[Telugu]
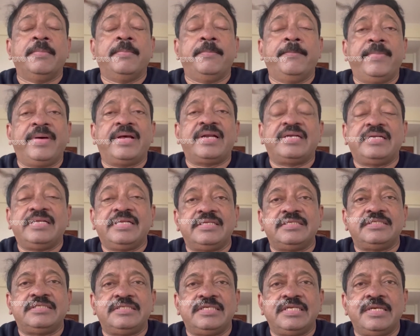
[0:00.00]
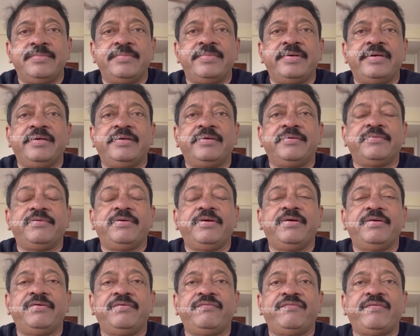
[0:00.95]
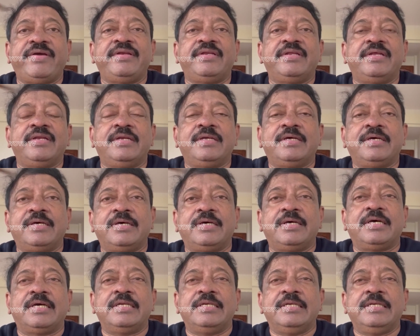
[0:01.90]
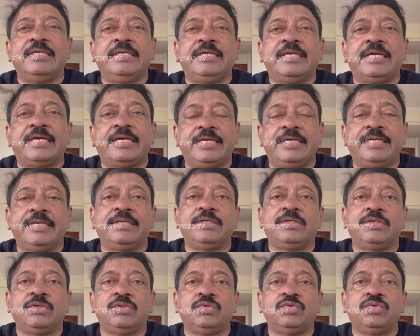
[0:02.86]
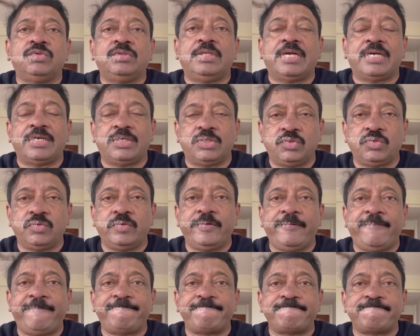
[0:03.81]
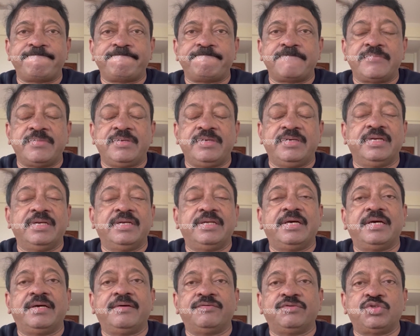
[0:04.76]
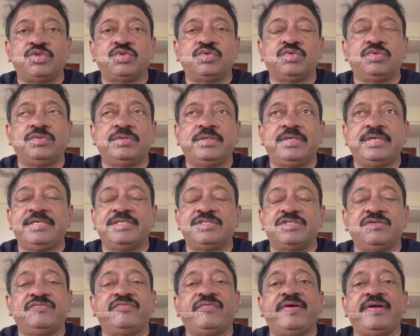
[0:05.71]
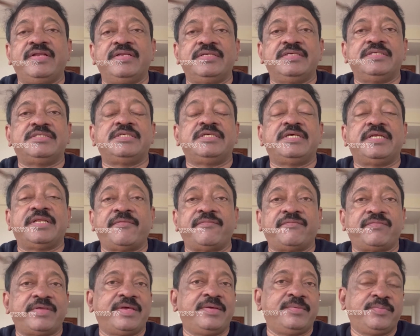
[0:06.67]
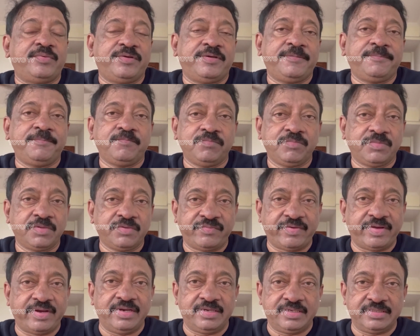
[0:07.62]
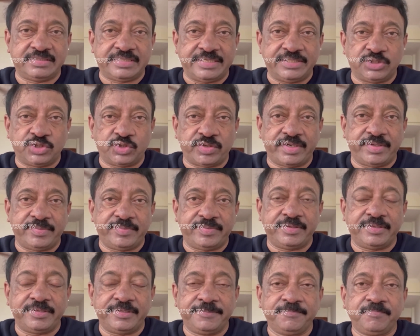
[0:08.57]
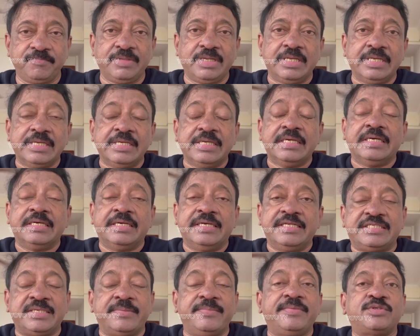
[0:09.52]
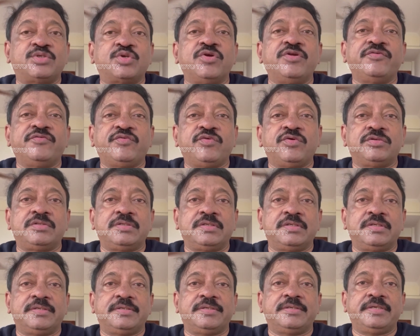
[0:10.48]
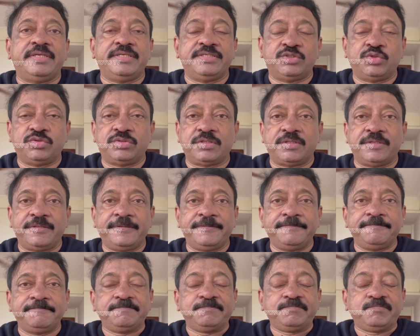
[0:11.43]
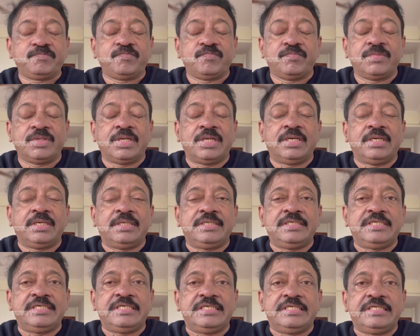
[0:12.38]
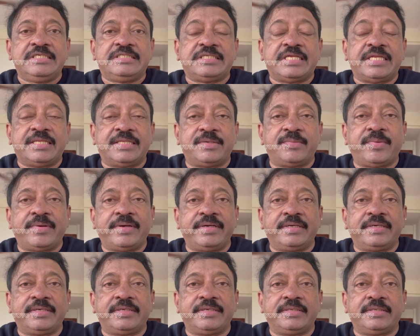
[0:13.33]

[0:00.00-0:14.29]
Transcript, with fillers: మర్డర్ సినిమా ఫైనల్గా అన్ని అడ్డంకులు దాటుకుని గా వచ్చు కేసులు ఫైల్ చేసి అంతా అయిపోయి గా సెన్సార్ అయిపోయింది డిసెంబర్ ట్వంటీ ఫోర్త్న రిలీజ్ అవుతుంది ఈ సందర్భంగా